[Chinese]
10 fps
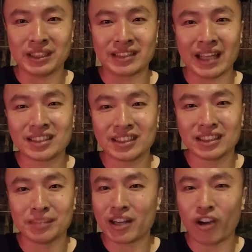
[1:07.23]
以前
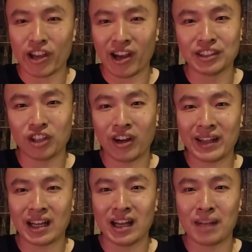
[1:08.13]
是门口有很多
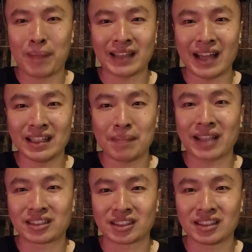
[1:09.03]
那个摆摊的
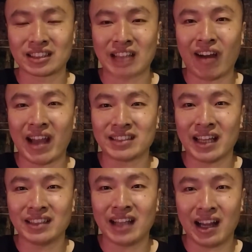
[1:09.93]
卖吃的、炒海
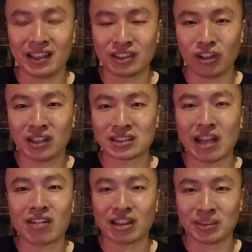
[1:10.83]
鲜呐，很多
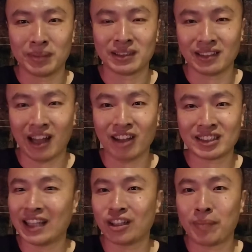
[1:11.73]
烧烤什么的。然后
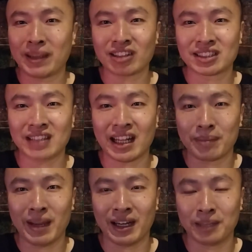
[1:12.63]
现在都搬到市场
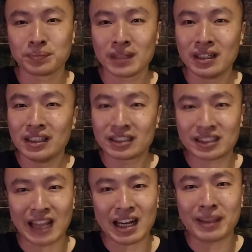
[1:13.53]
里面了。
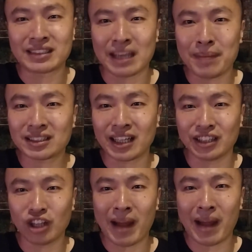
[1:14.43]
市场里面前面是
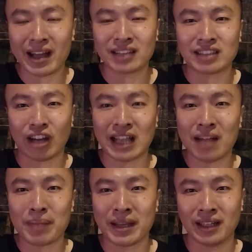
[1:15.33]
很多卖那个小
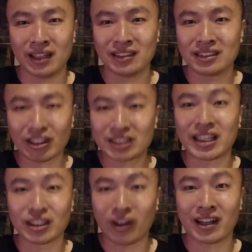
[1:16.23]
商品的，倒是
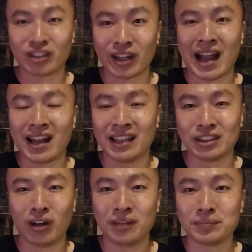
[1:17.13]
挺多的，对，开了很
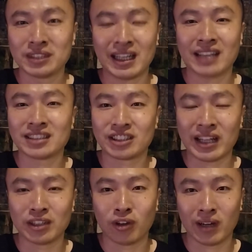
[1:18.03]
多。现在是九
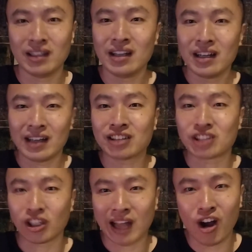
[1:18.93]
点多了。然后
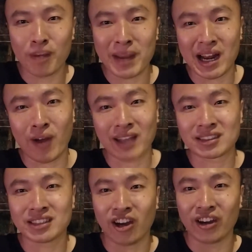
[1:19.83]
走到后面的话，
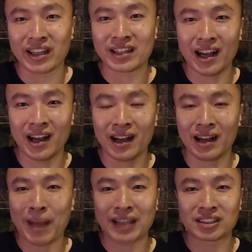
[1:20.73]
是有一
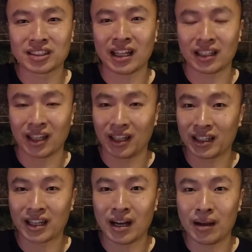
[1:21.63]
个卖吃的的
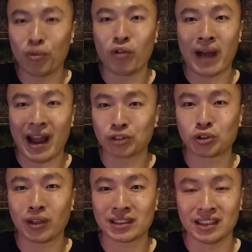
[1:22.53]
一个部位，还有
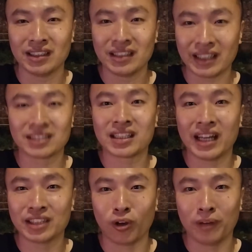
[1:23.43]
桌子椅子
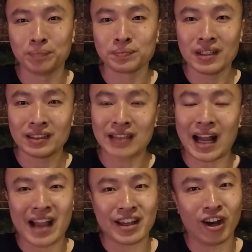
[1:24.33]
可以坐，
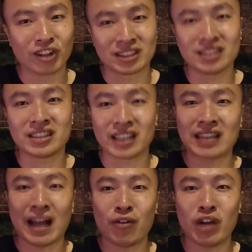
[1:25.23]
大概有十几
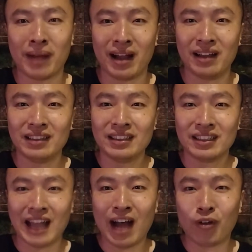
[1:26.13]
个摊位吧。
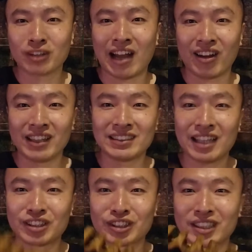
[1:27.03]
然后我找了一
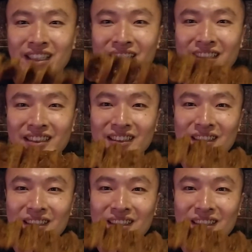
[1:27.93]
家就是。